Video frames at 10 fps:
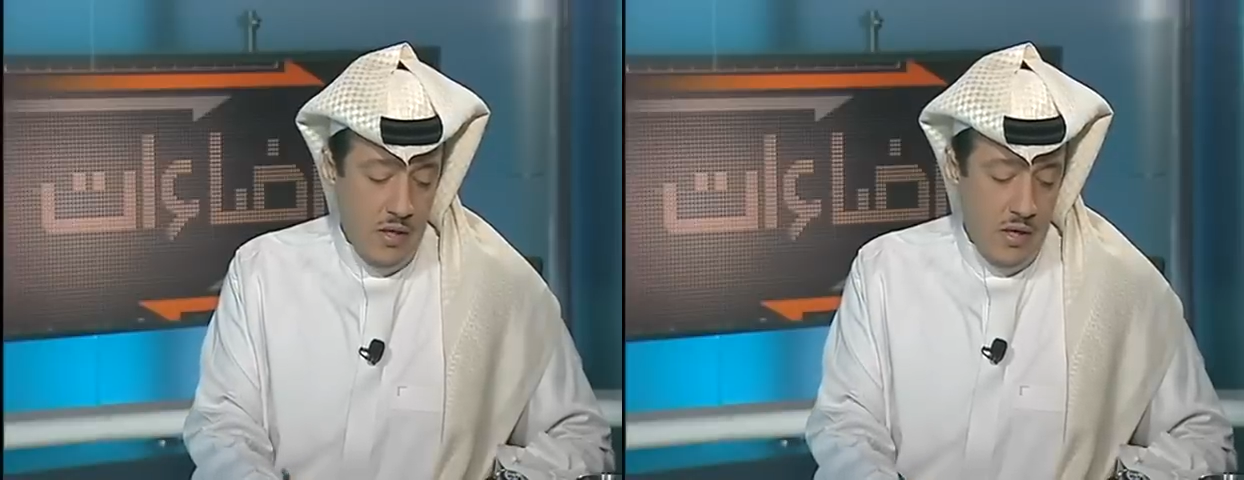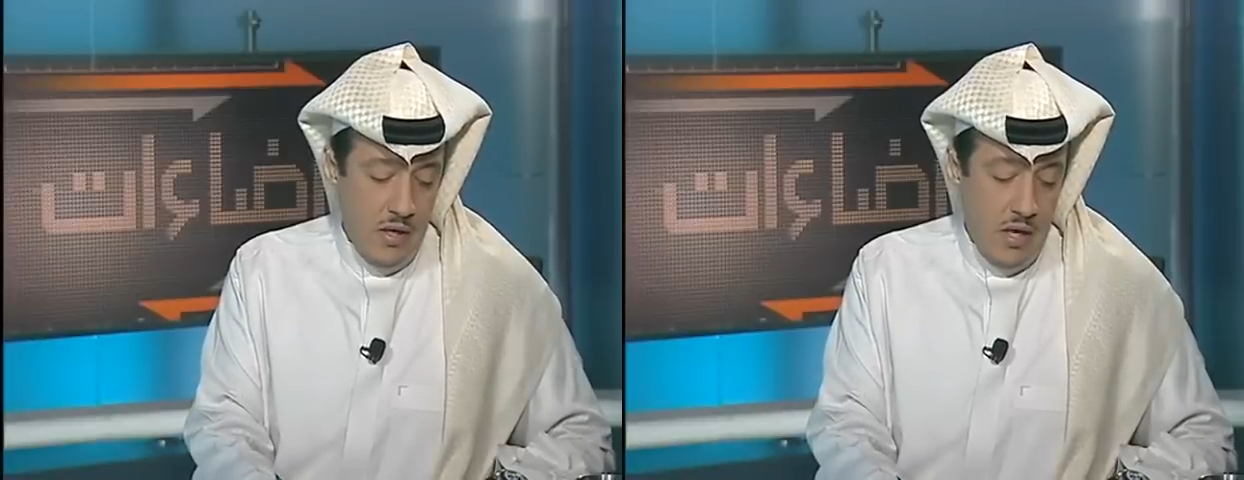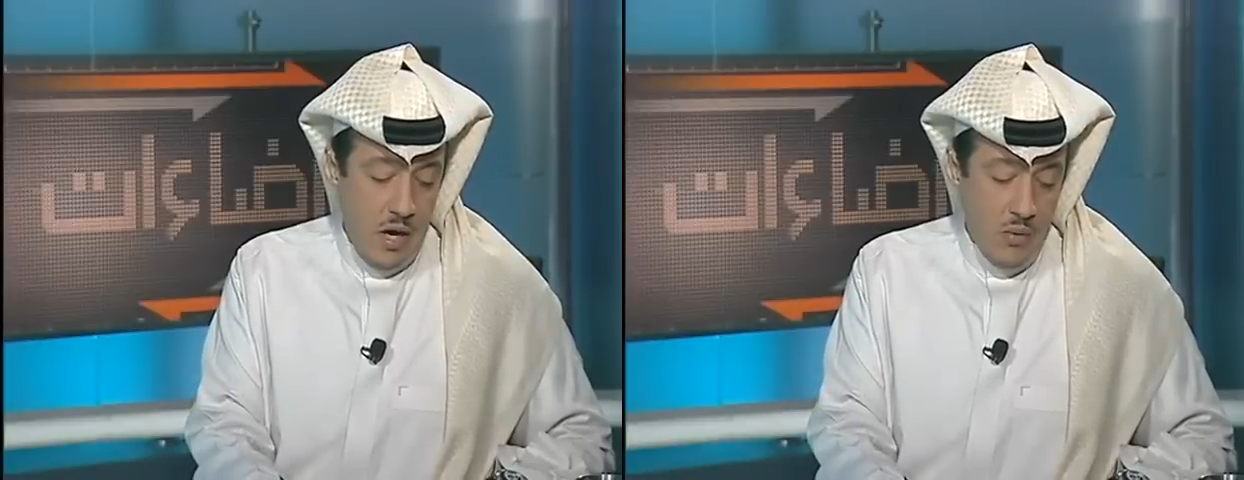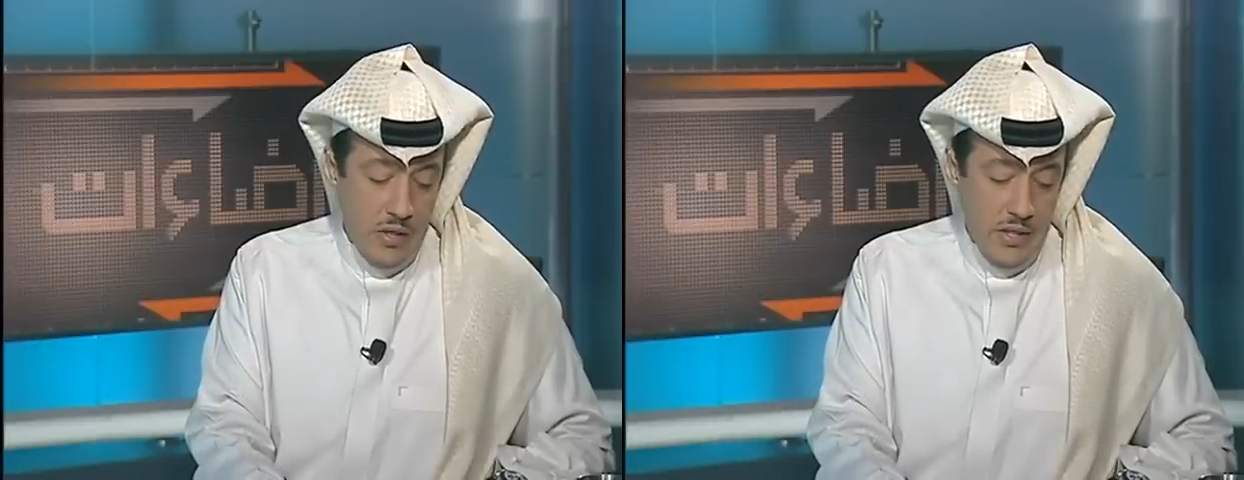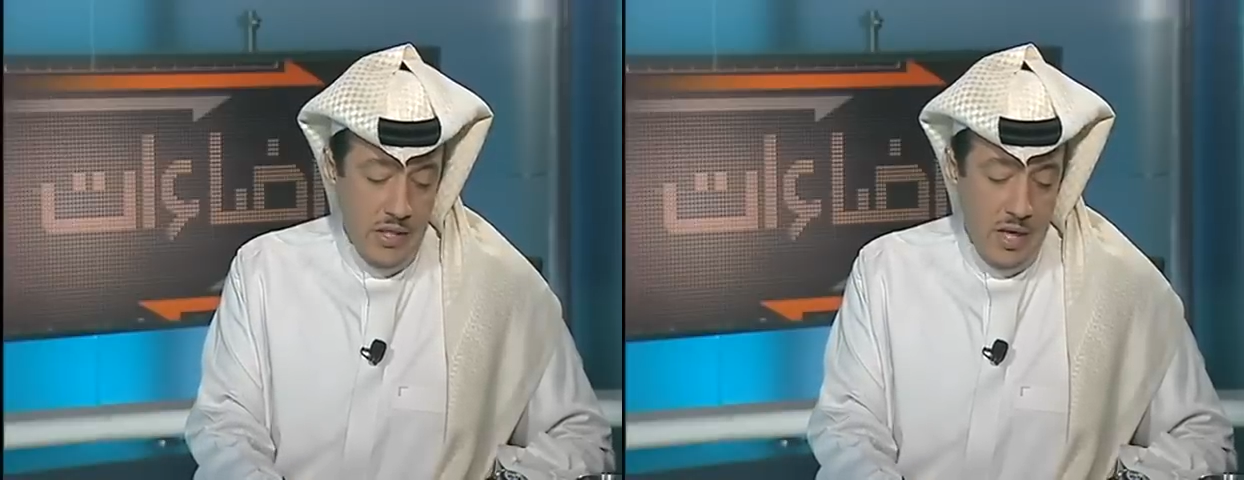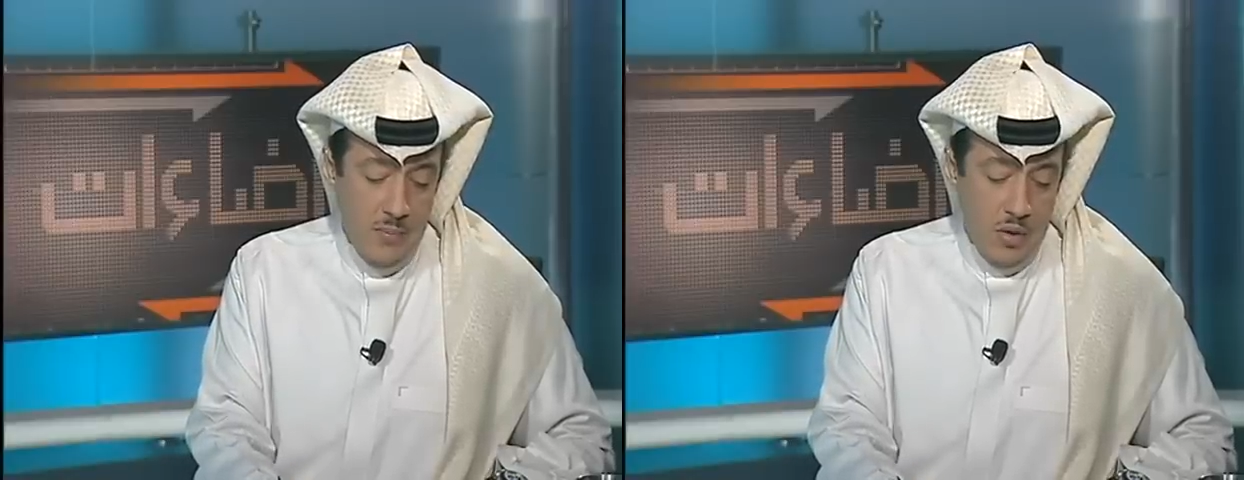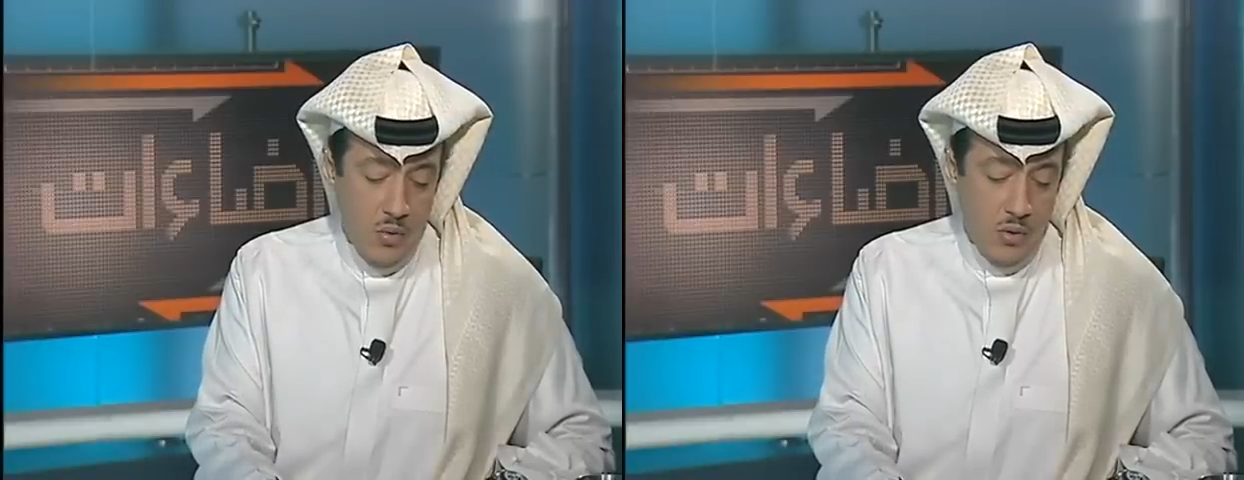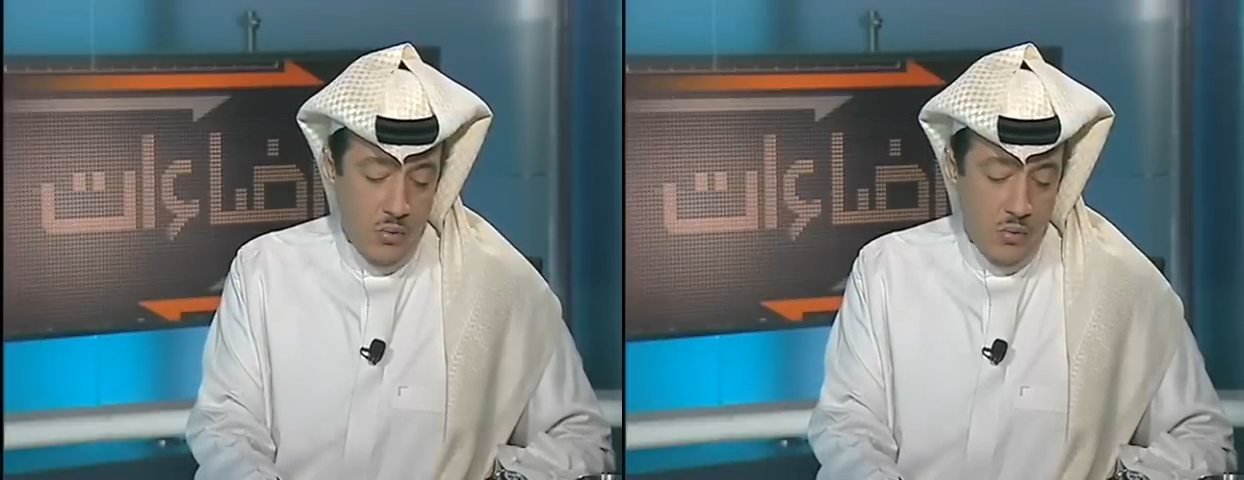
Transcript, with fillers: آه، أو الإعلام أو